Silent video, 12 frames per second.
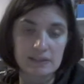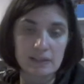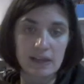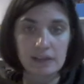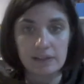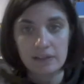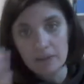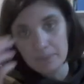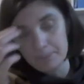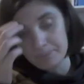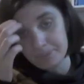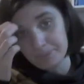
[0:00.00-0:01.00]
dal,
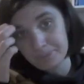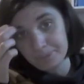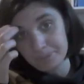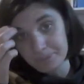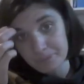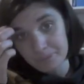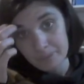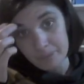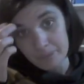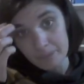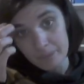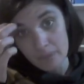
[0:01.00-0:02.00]
mm,
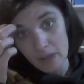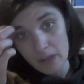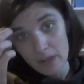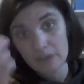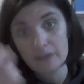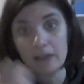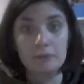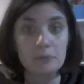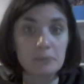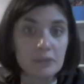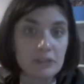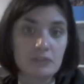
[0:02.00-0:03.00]
dal
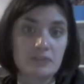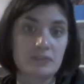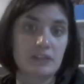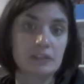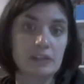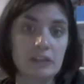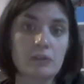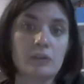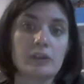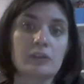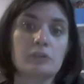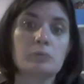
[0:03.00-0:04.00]
dominio
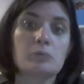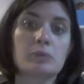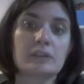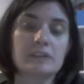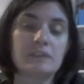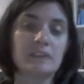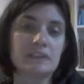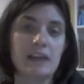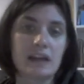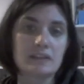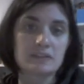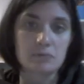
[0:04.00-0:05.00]
straniero e comunque
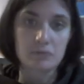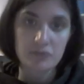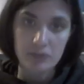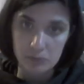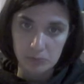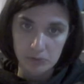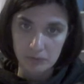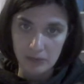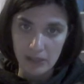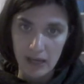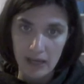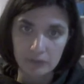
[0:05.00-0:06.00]
diventasse uno Stato
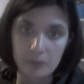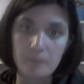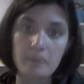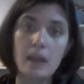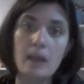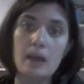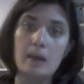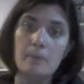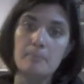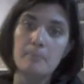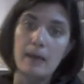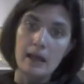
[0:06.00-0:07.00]
unificato,
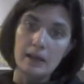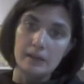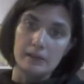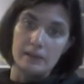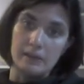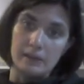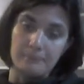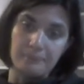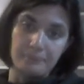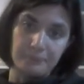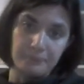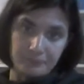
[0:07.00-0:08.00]
ma
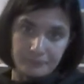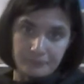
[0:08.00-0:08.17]
ehm,